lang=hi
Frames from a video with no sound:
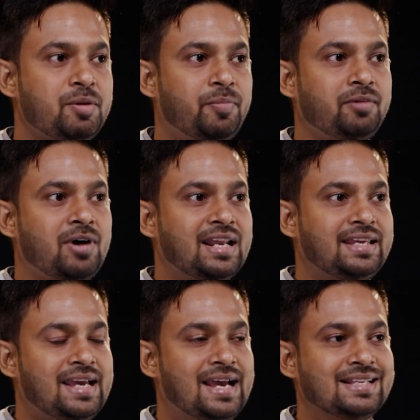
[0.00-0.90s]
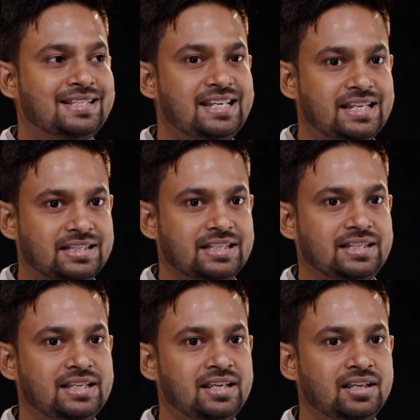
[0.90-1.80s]
में परिवार की ऐसी
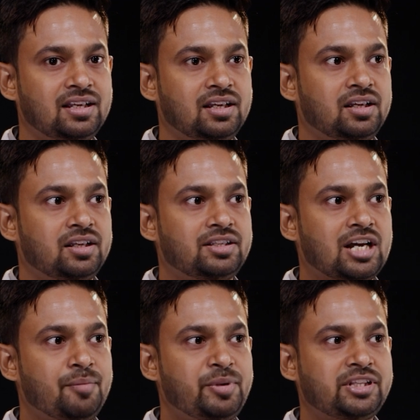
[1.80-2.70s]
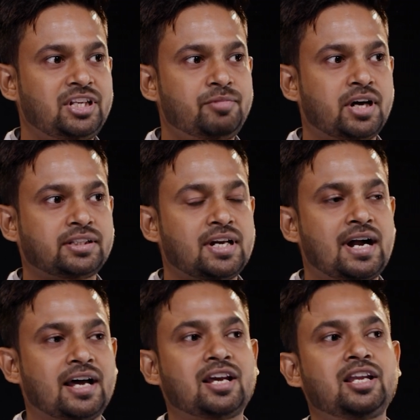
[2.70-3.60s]
स्थिति जहाँ पे तीन वक्त का
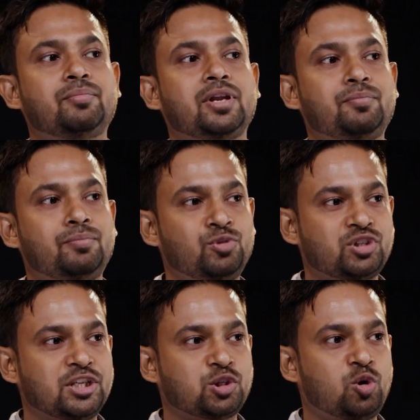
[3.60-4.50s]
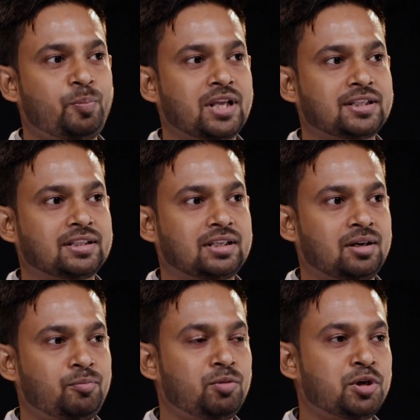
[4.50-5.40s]
खाना ही बड़ी मुश्किल से हो पाता था
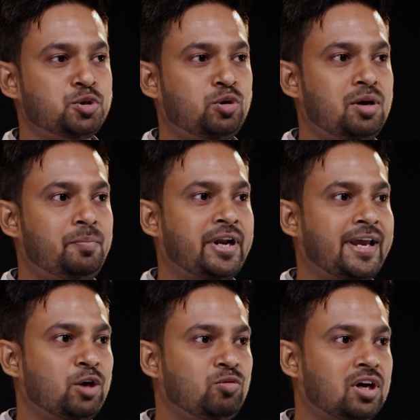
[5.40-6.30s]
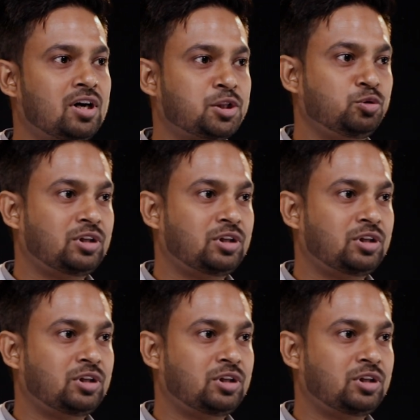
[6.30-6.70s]
पूर्वजों का बनाया हुआ घर तो